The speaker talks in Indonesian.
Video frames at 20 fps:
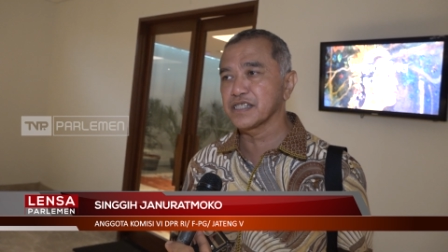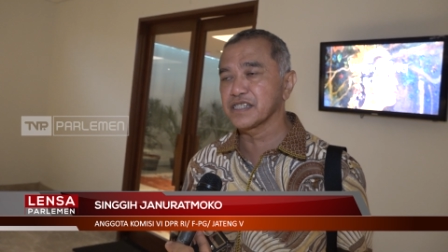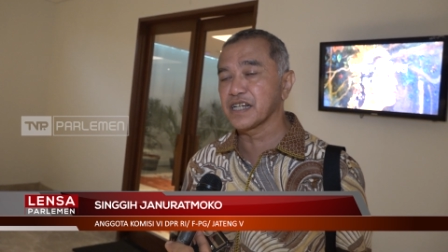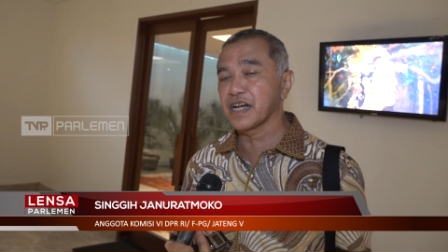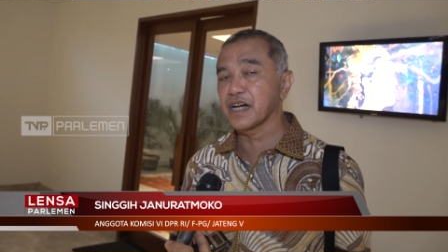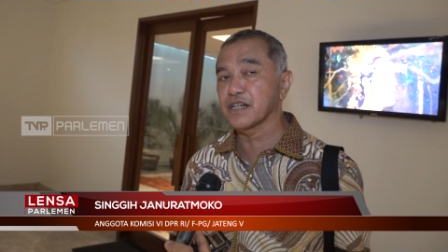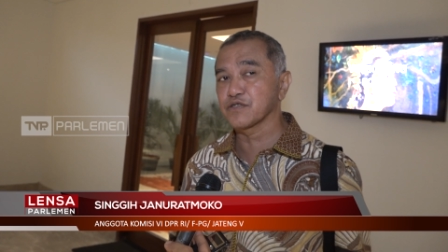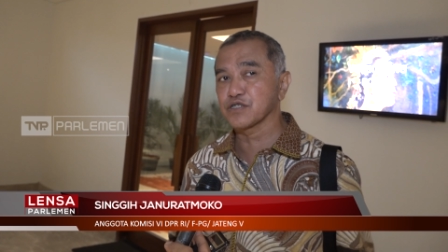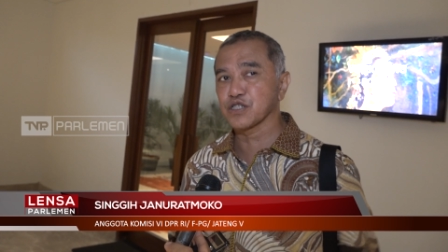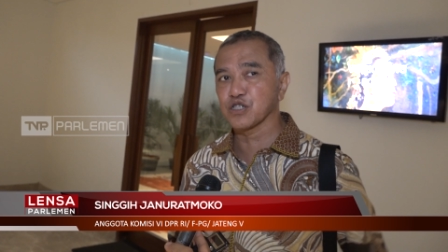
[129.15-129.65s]
dia
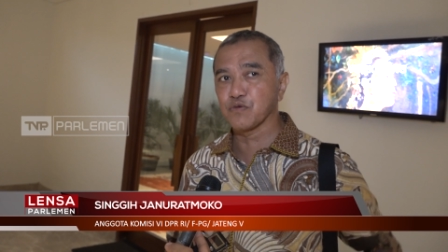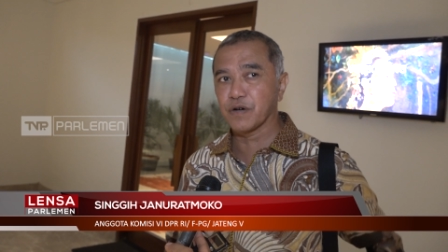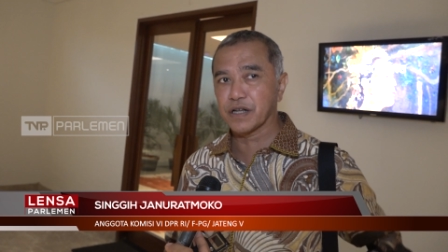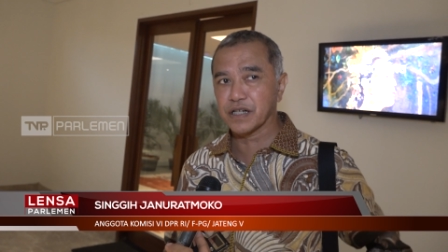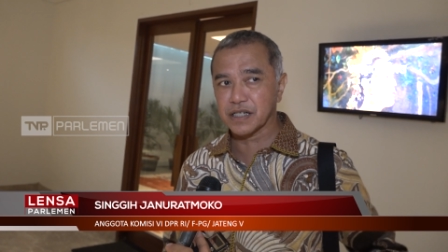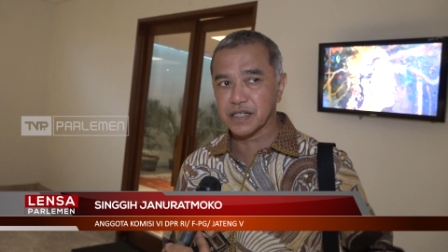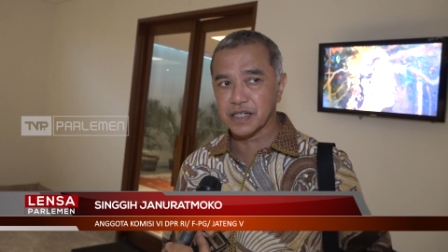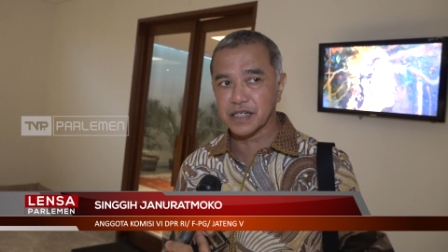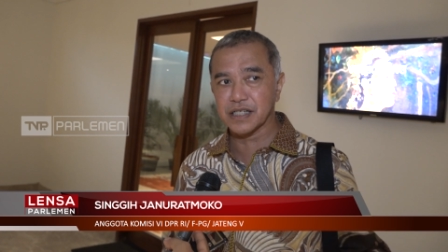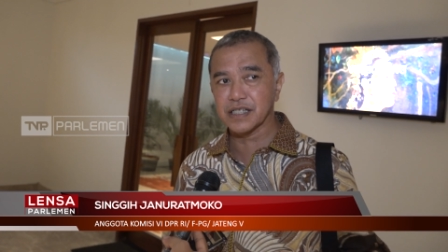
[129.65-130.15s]
harus keluar
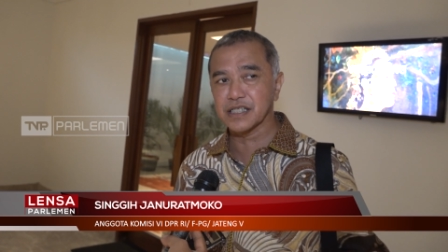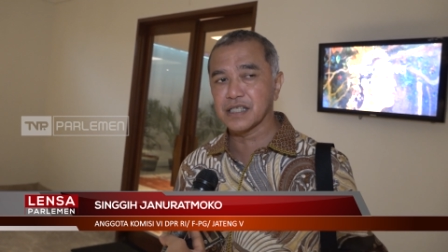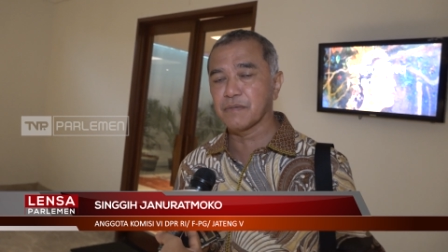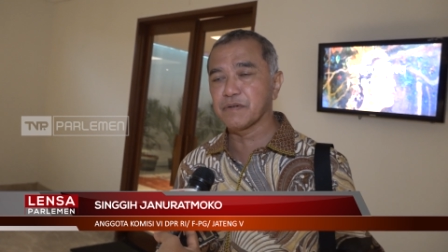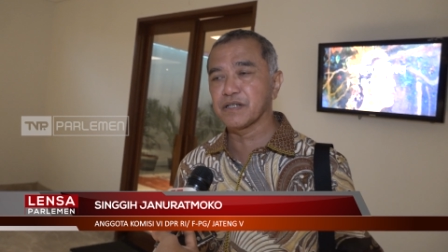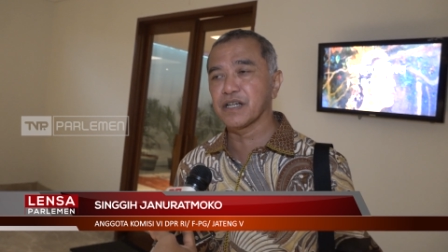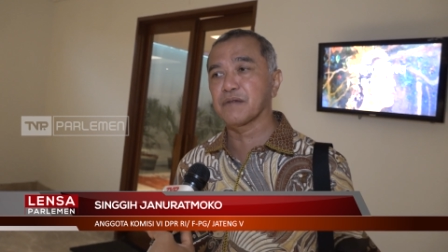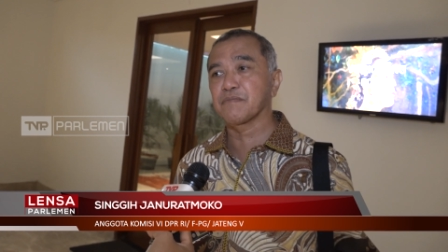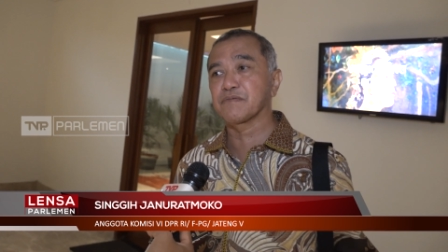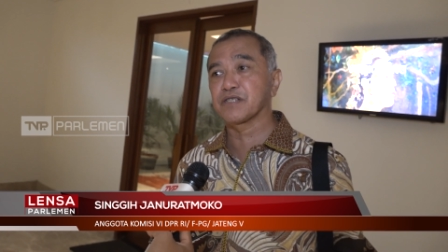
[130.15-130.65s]
negeri
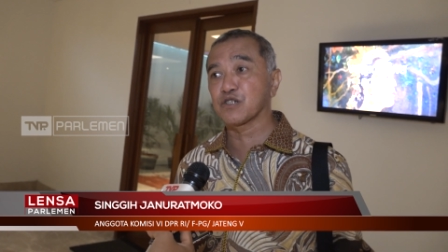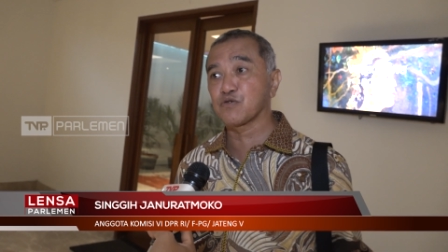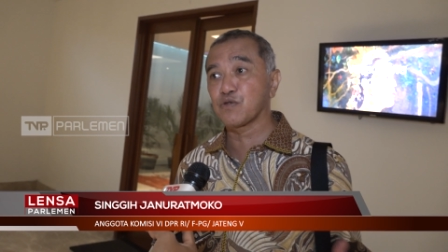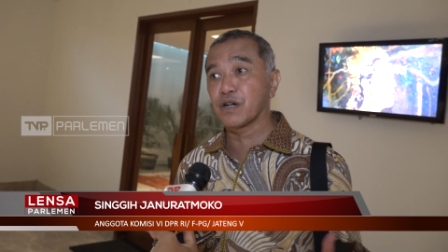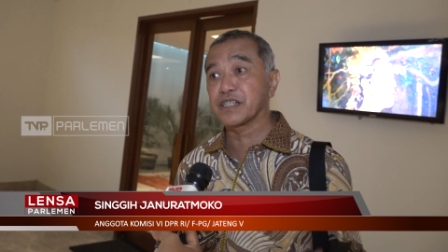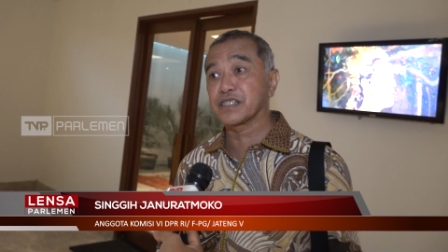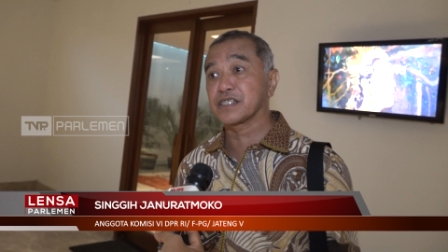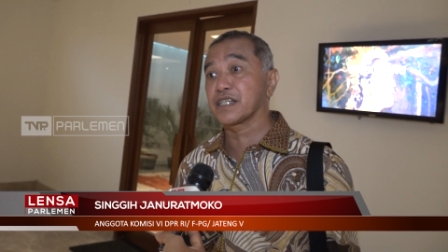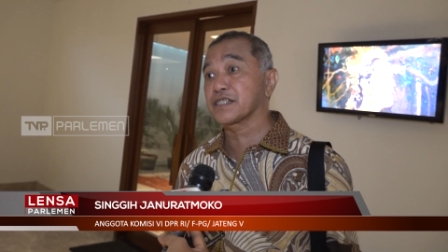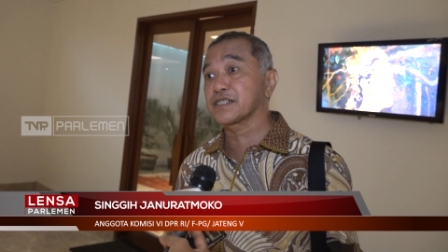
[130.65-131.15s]
tapi yang penting
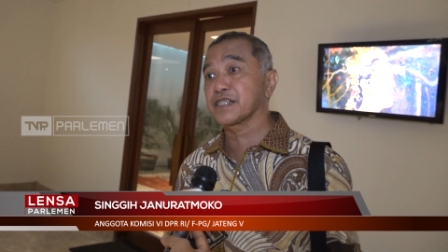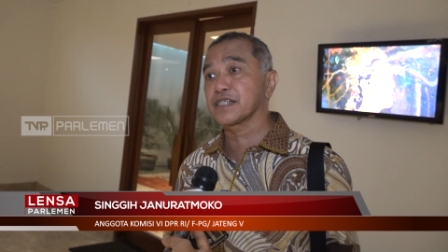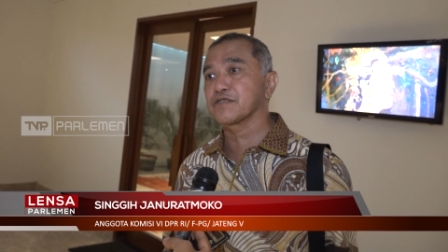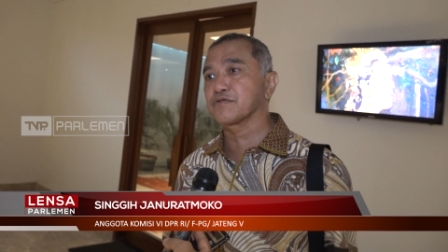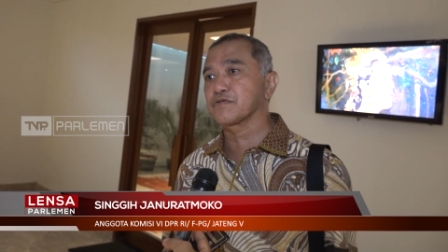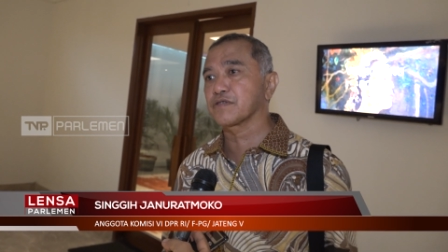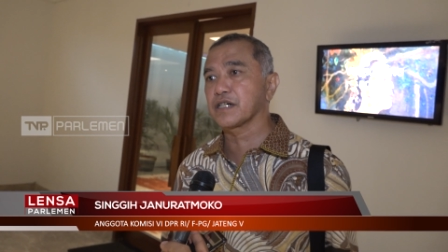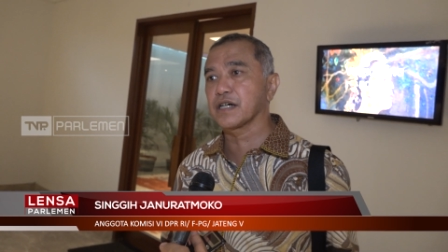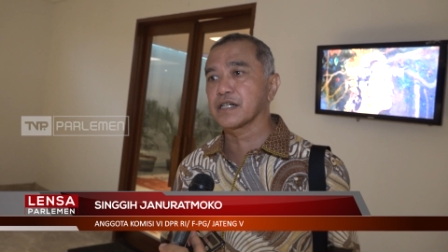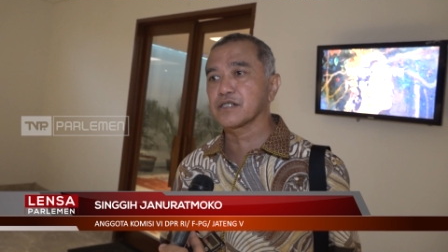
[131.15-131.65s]
kualitasnya
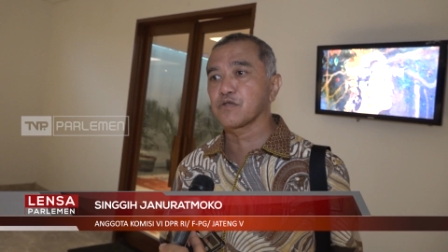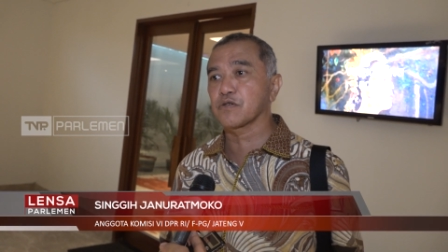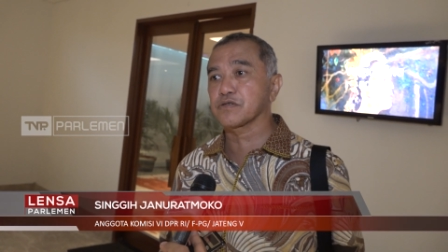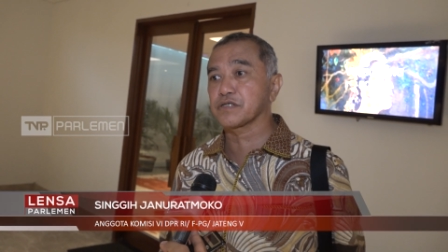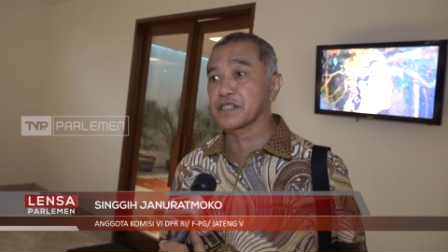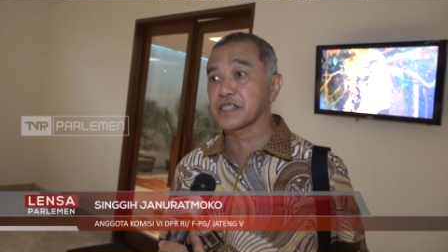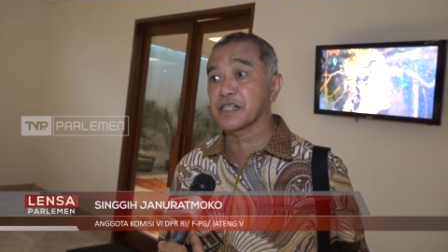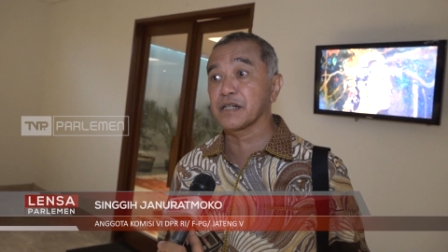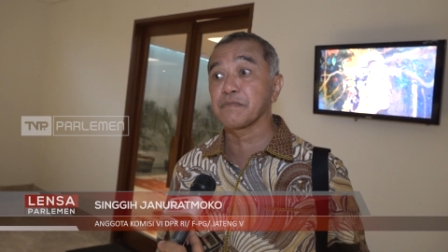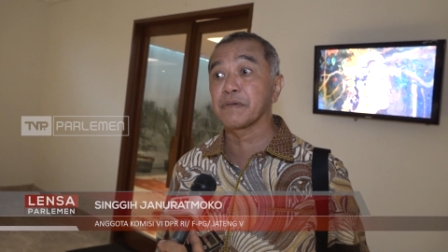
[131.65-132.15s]
juga
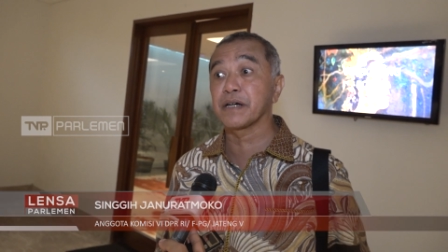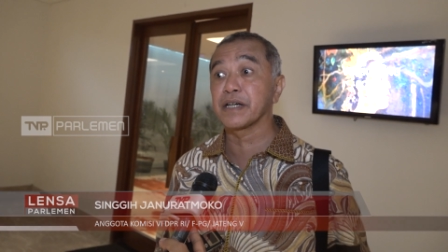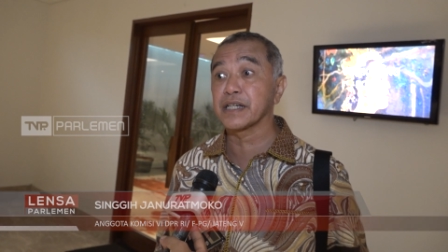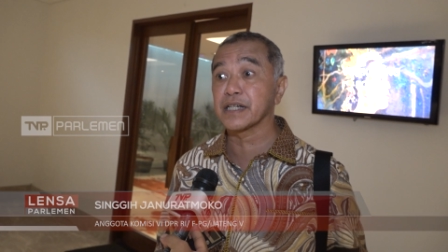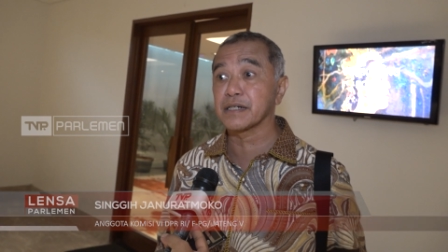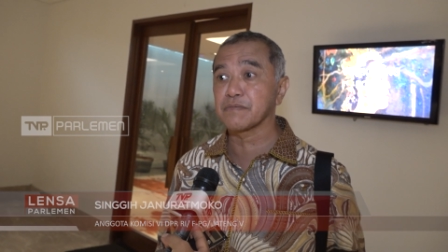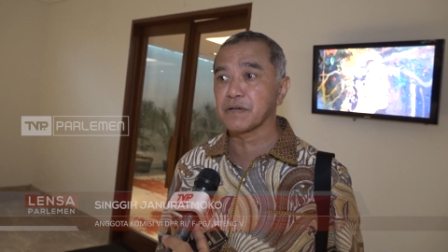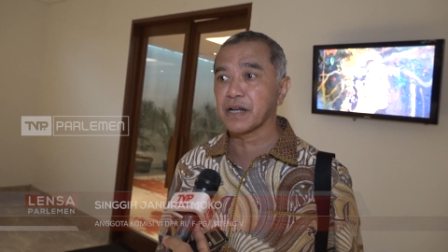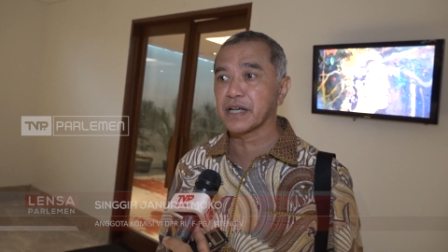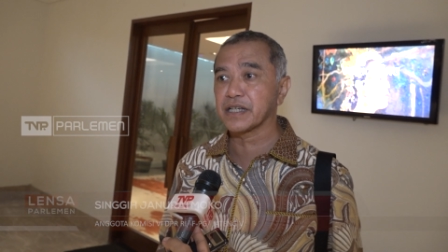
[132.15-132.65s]
dokternya
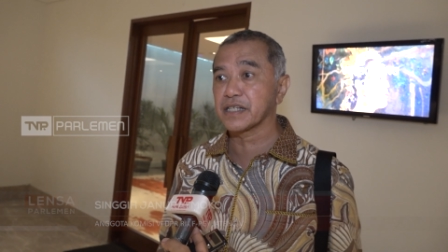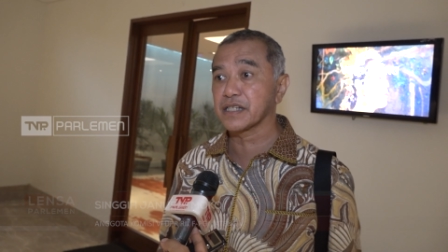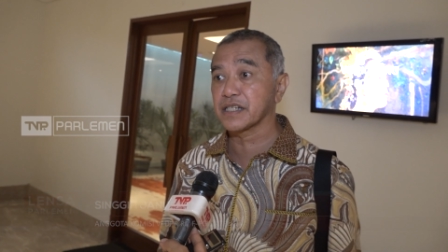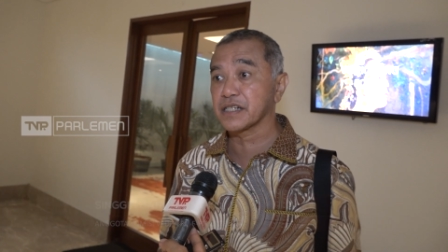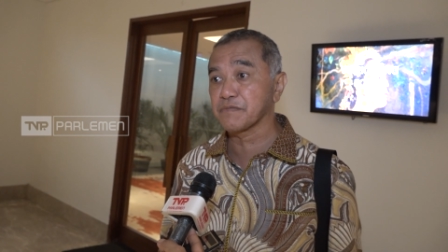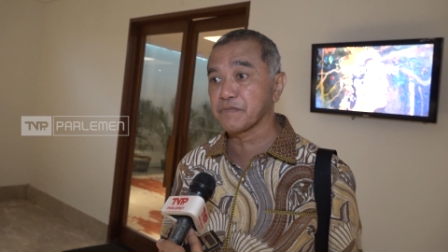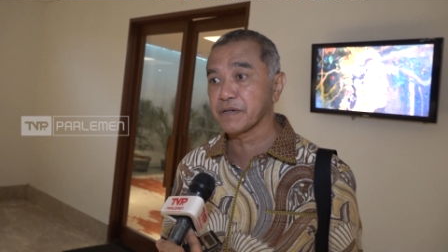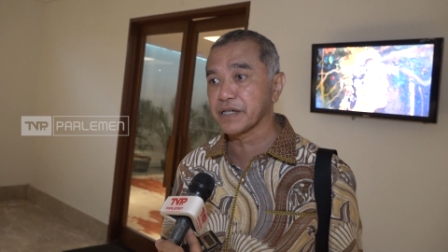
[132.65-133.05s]
baik pelayanannya